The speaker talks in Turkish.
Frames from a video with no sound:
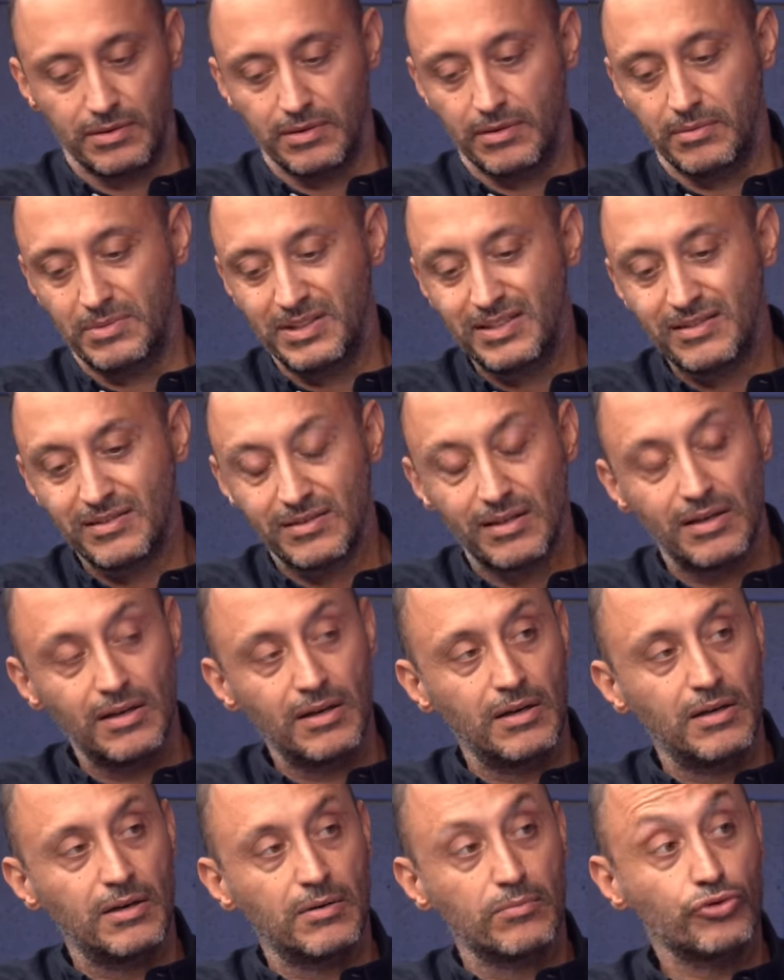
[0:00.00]
biz
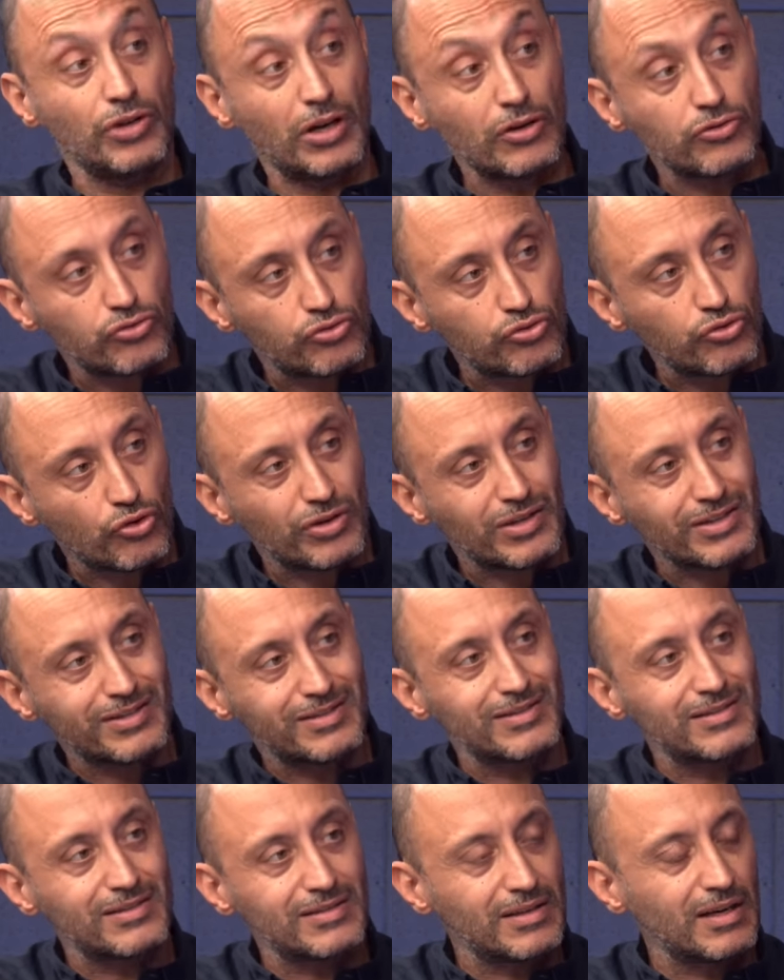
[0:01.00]
bundan
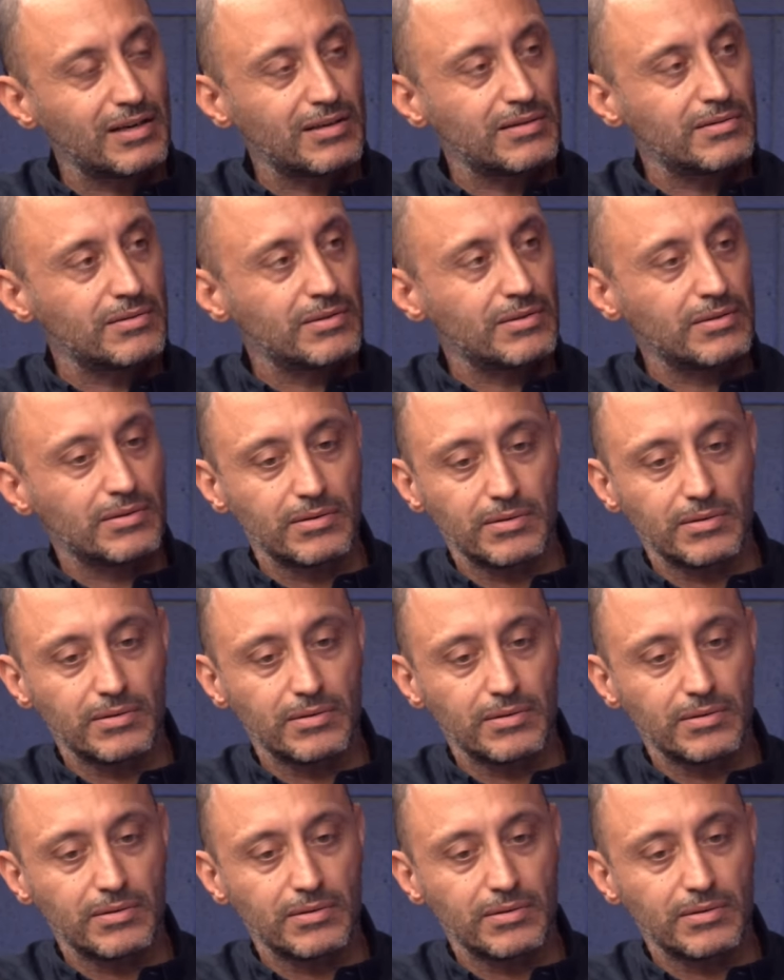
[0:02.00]
sonrasını da e,